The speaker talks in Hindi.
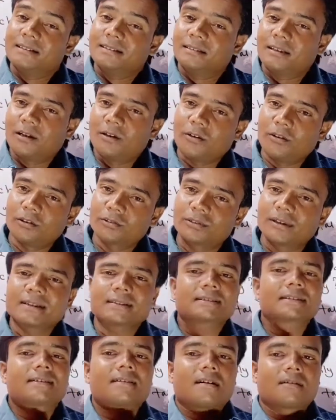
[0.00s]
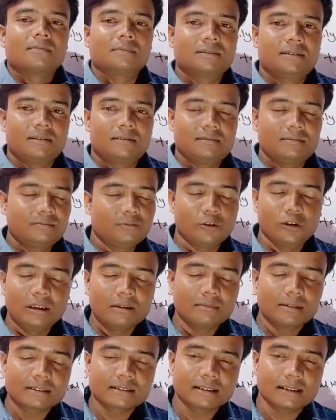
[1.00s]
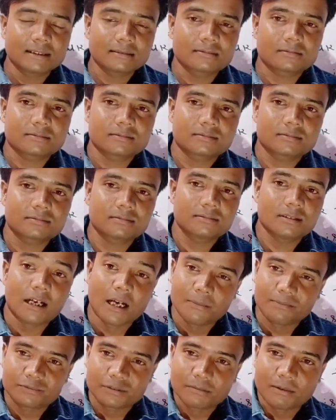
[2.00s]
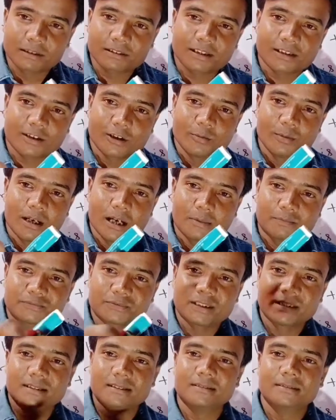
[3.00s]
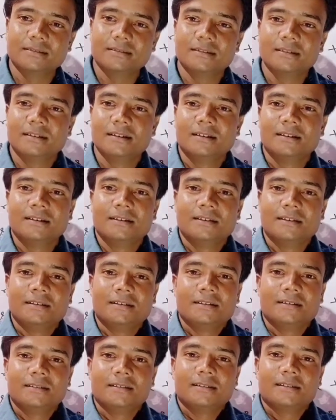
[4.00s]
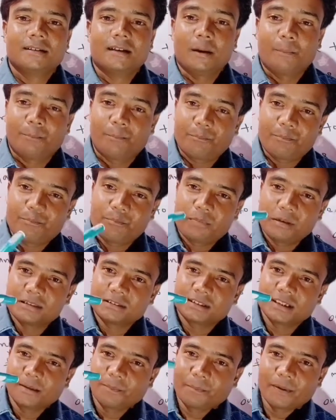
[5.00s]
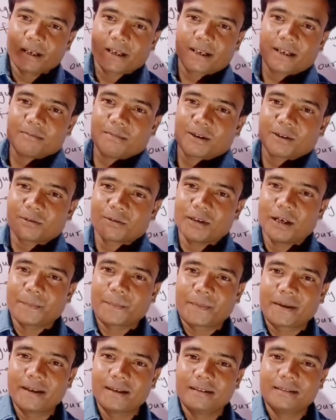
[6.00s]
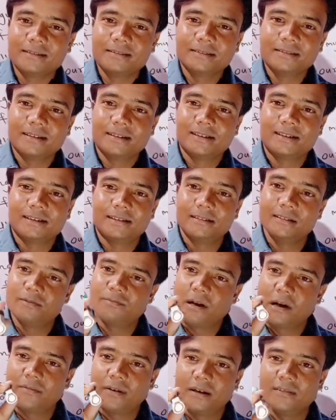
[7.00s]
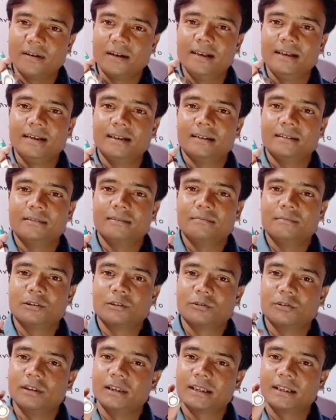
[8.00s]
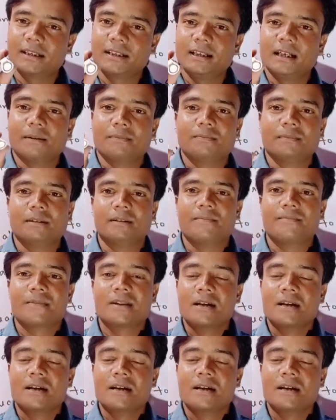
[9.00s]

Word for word: द ऑथर्स ग्रैंड मदर बोलिए मेरे साथ आपसे बात कर रहा हूँ मैं आपसे नहीं पेंसिल फेंक के मारूंगा आपके यहाँ हाँ ये वाईफाई वाली है बिल्कुल लगेगी आप में